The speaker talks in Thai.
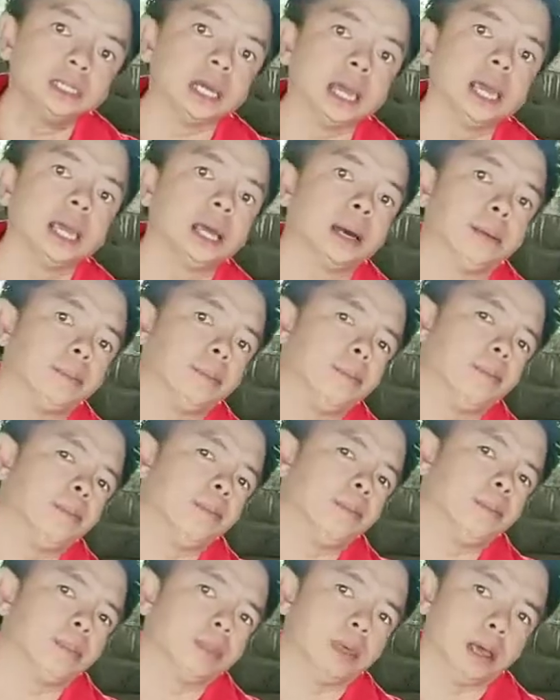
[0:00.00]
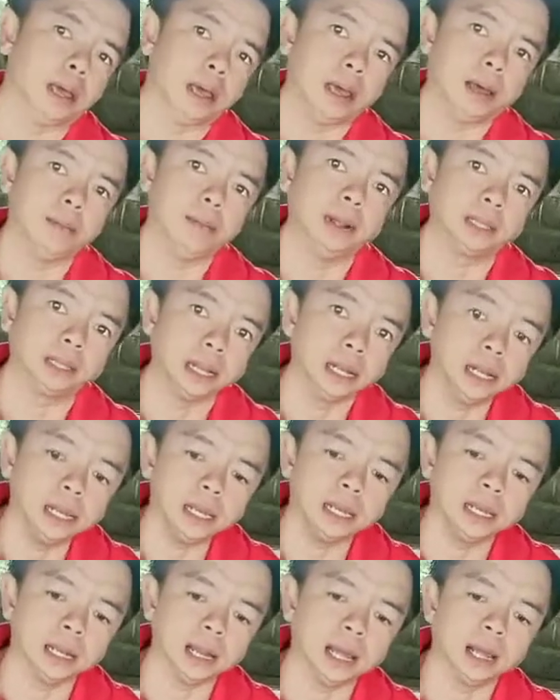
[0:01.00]
ใช้กับแบตเตอ
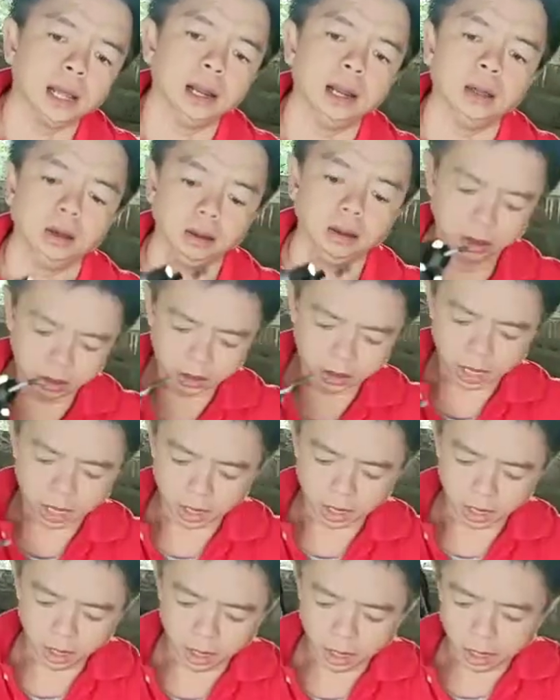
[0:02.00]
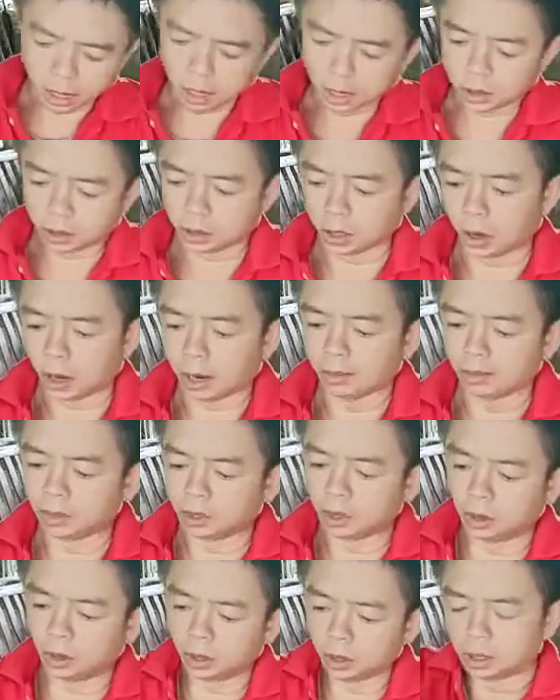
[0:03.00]
รี่นะฮะเราก็จะเจาะลำ
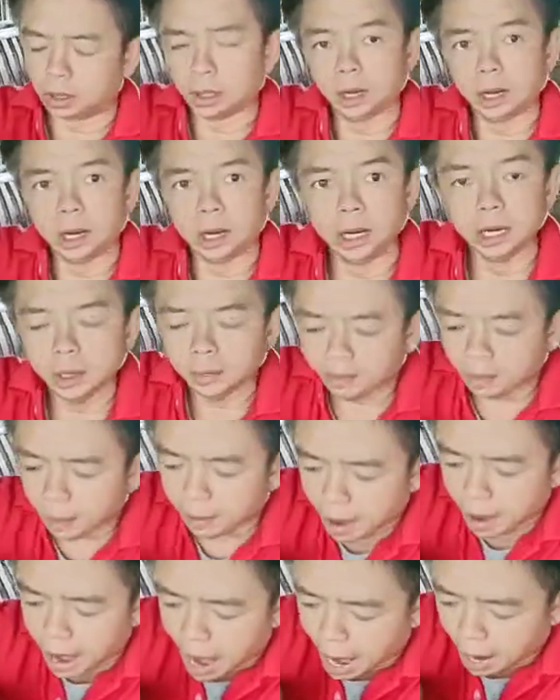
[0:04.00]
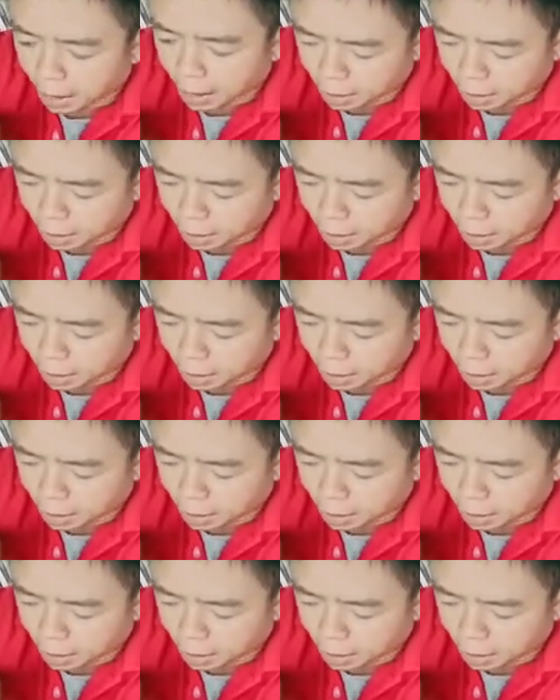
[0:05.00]
ต้นลึกประมาณ